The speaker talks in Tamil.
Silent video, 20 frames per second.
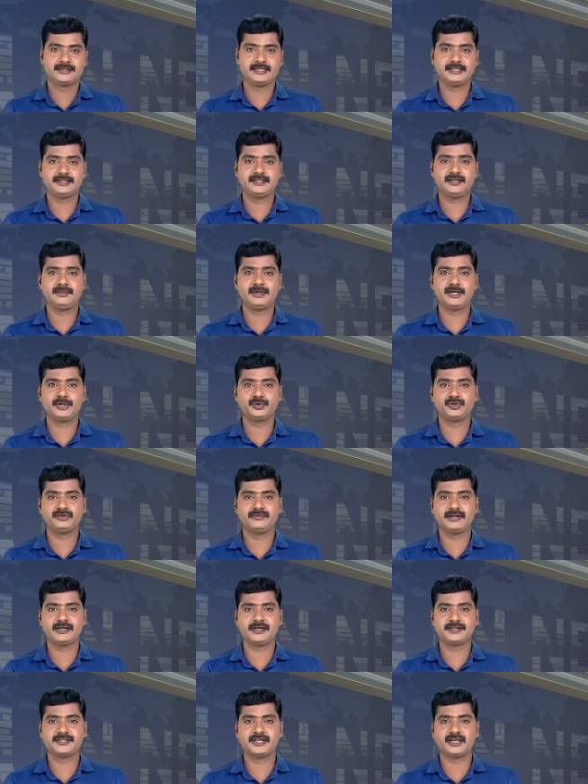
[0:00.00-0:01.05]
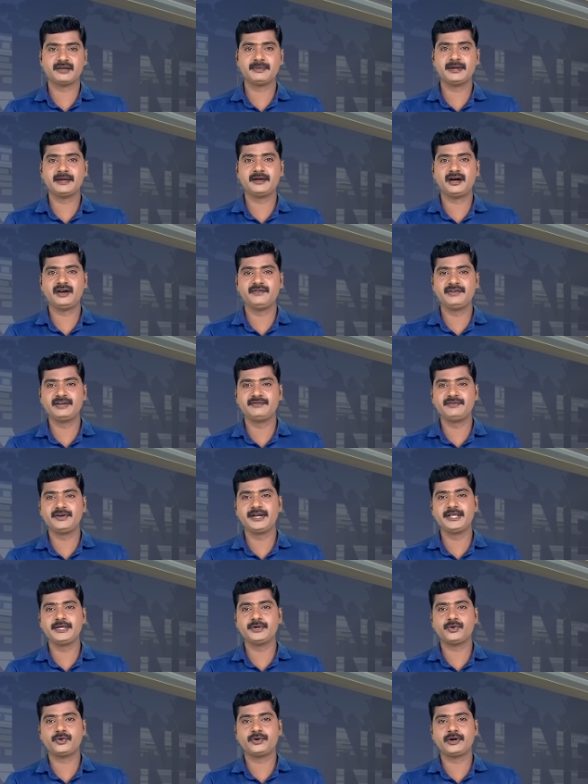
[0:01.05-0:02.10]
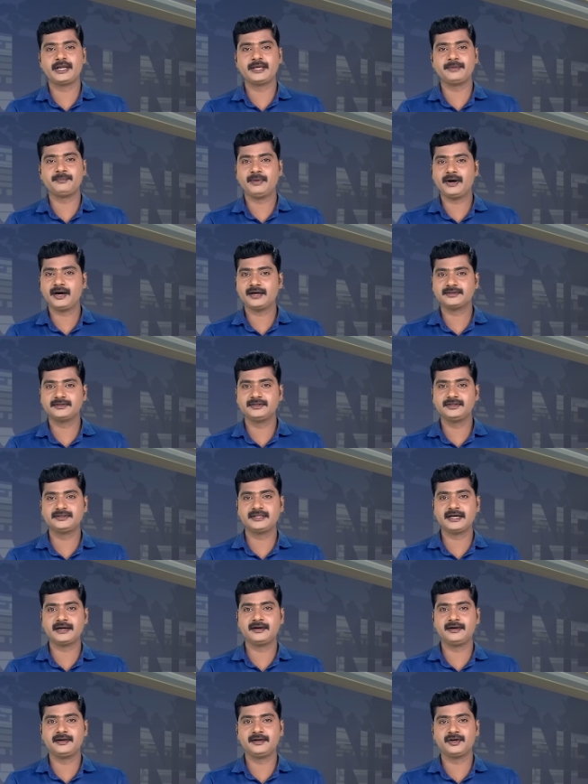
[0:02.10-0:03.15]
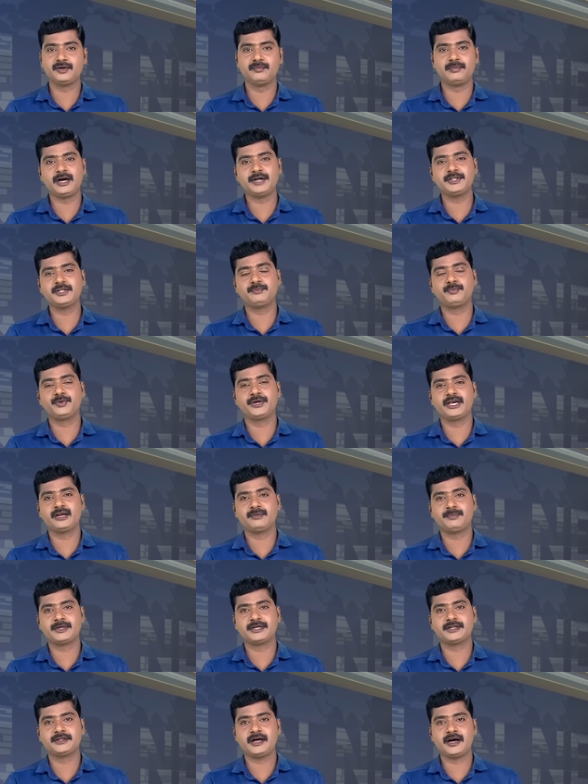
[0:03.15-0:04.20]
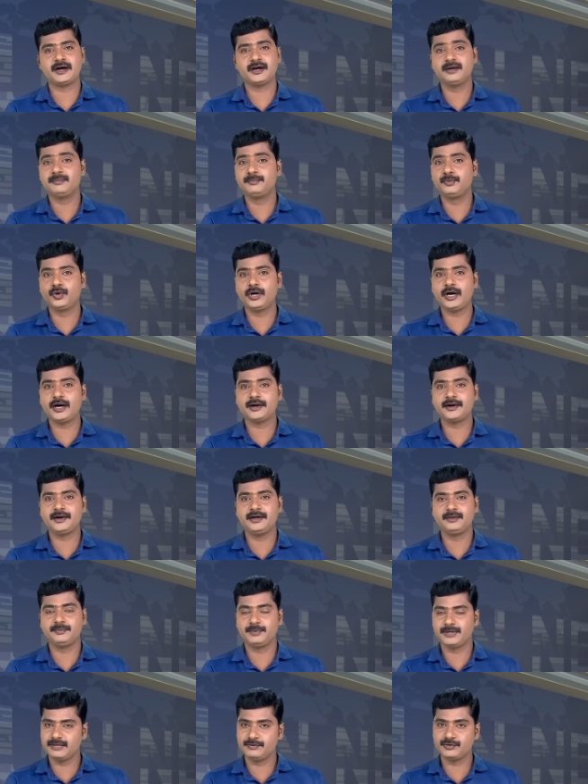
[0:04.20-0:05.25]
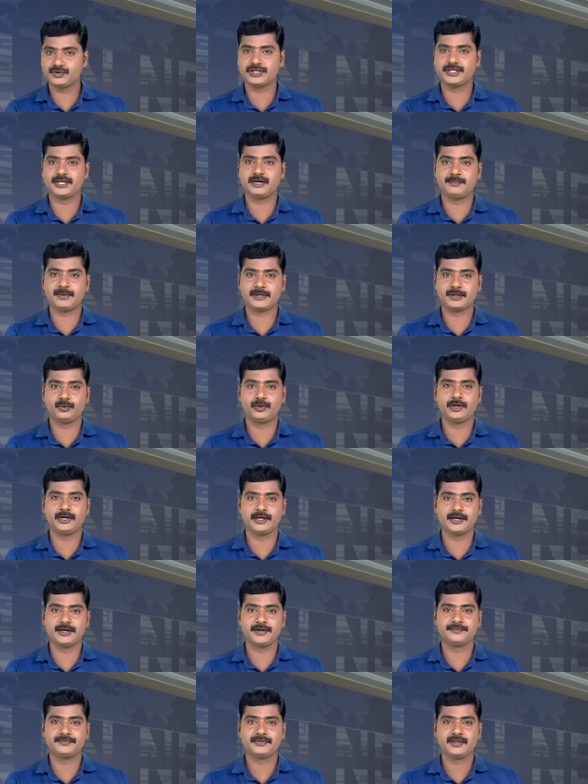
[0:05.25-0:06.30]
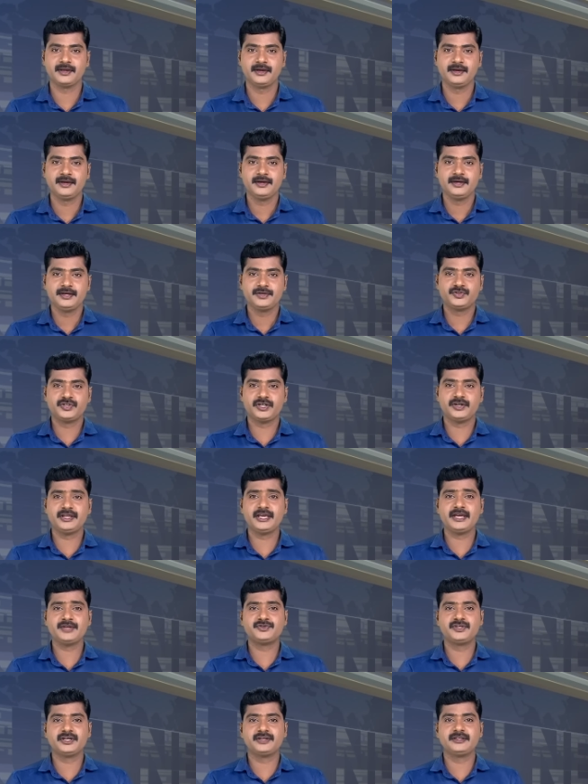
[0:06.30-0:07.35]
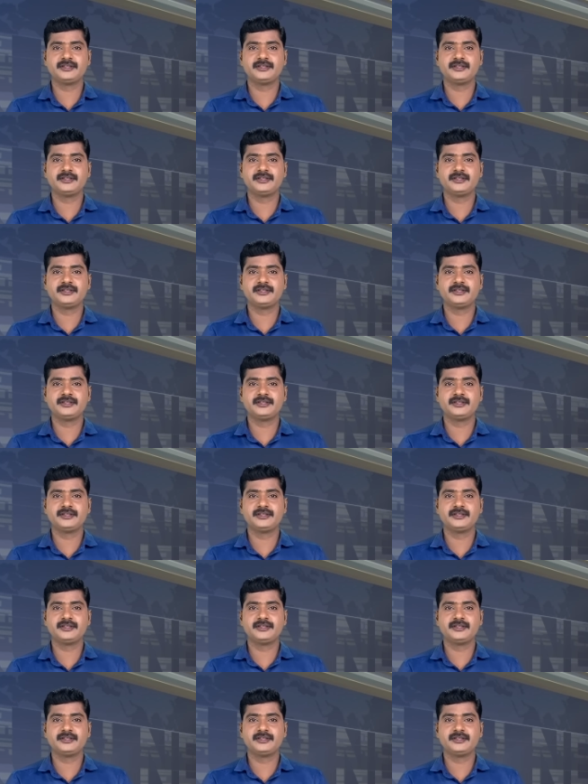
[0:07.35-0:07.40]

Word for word: சித்த மருத்துவர் ஷர்மிகாவின் வீடியோக்களை பார்த்து தங்களுக்கு பாதிப்பு ஏற்பட்டதாக புகார்கள் பதிவு செய்யப்பட்டுள்ளன சென்னையைச்